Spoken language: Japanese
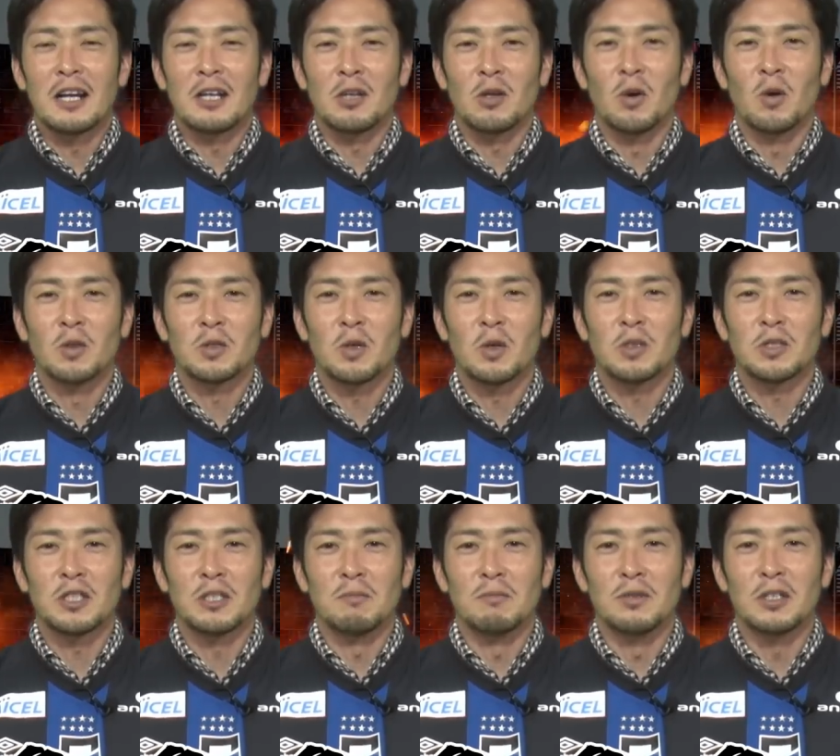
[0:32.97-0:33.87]
かり闘争
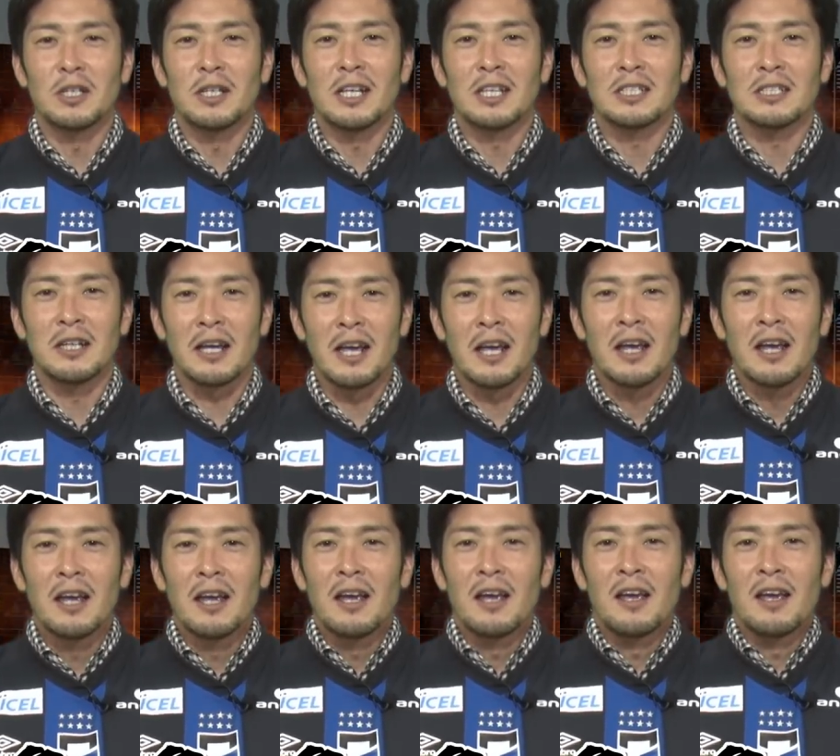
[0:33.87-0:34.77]
心むき出しで、
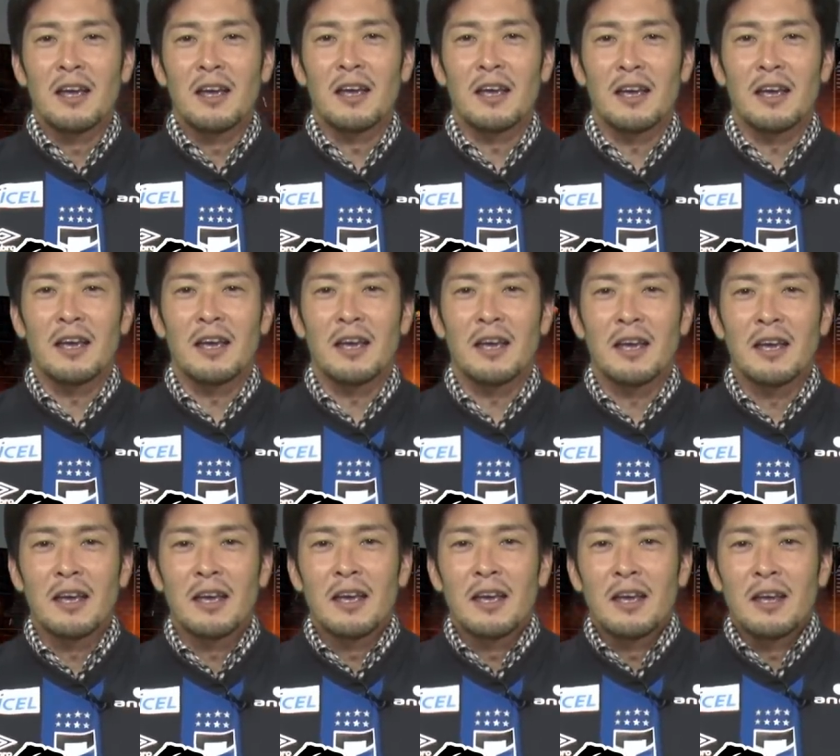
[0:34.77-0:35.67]

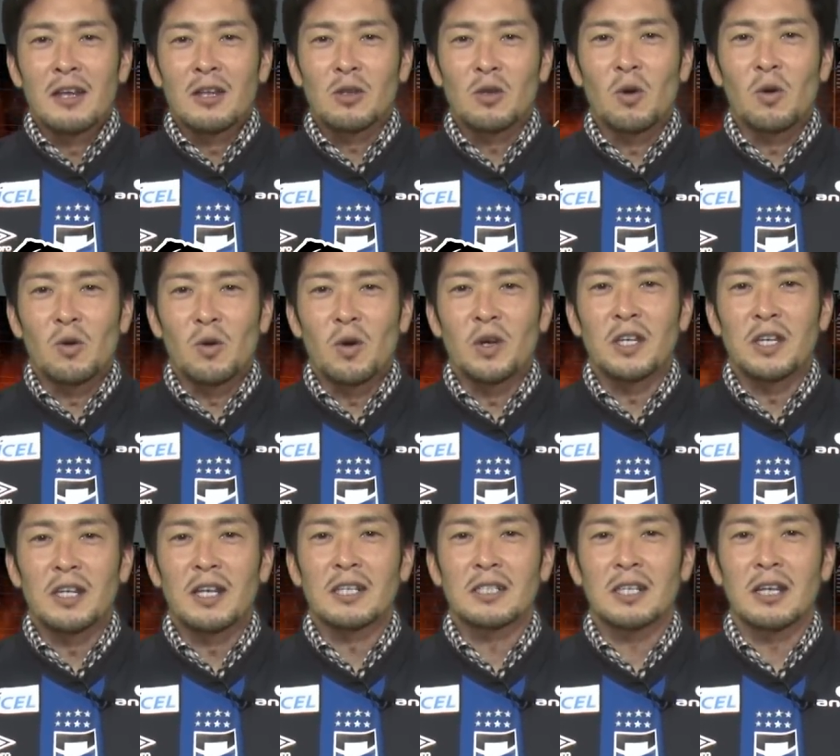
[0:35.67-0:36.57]
えー、トークを引
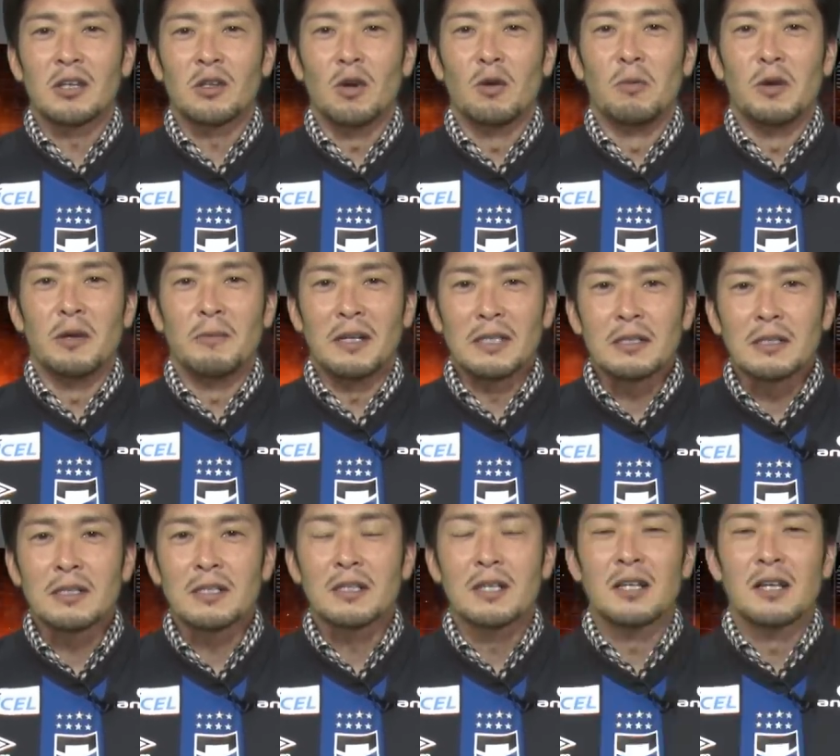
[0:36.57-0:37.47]
き出したいと思いま
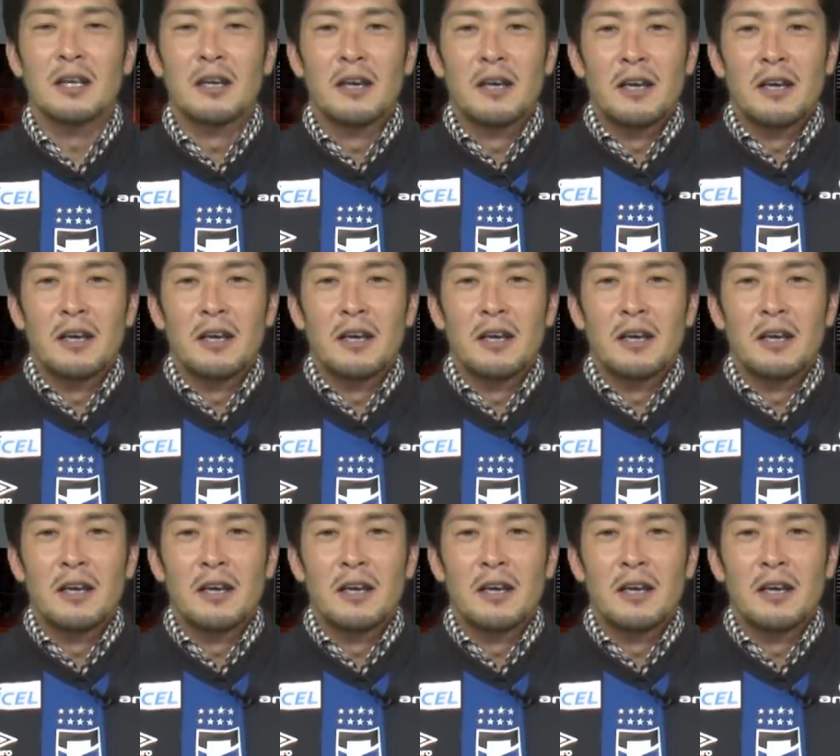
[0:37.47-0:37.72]
す